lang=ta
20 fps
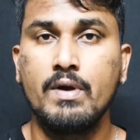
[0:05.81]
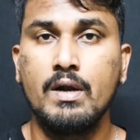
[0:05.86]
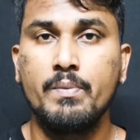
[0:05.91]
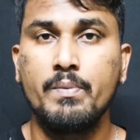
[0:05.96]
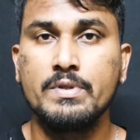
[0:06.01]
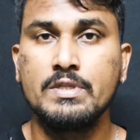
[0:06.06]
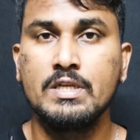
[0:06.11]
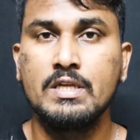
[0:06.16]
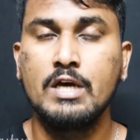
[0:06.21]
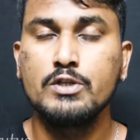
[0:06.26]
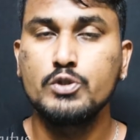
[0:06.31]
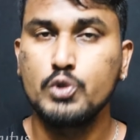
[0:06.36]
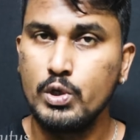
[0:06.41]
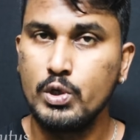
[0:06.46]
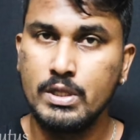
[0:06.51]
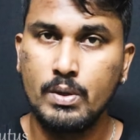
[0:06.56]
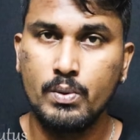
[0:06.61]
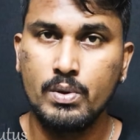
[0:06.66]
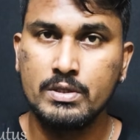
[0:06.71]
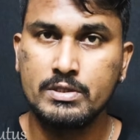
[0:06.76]
அவர்களை பற்றி நான்
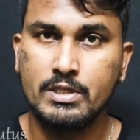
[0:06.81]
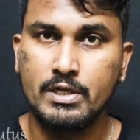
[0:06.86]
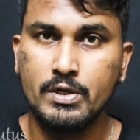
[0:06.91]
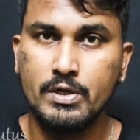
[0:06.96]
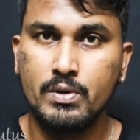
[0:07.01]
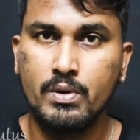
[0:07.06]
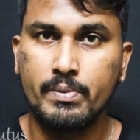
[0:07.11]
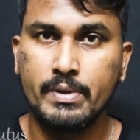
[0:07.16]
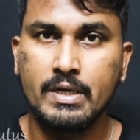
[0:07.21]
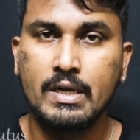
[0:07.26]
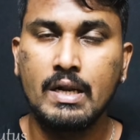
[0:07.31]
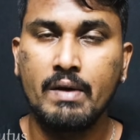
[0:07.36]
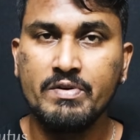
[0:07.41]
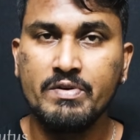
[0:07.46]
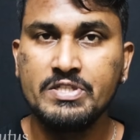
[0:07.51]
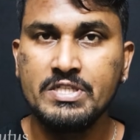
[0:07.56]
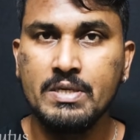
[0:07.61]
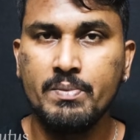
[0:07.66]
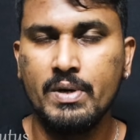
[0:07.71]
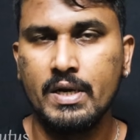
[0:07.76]
சொல்லி தான் உங்களுக்கு தெரியணும் அப்படின்ற
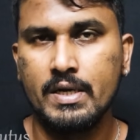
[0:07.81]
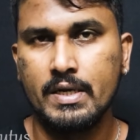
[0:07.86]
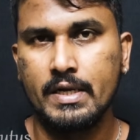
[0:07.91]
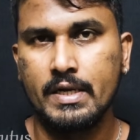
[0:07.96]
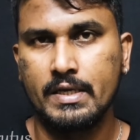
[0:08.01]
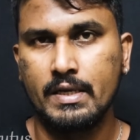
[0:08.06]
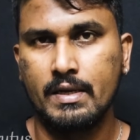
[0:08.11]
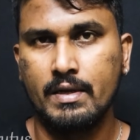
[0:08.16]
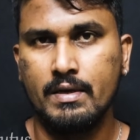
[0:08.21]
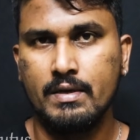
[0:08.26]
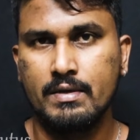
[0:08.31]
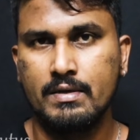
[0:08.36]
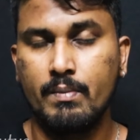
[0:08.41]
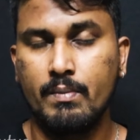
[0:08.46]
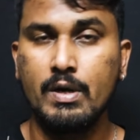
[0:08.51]
அவசியம் இல்லைன்னு நினைக்கிறேன்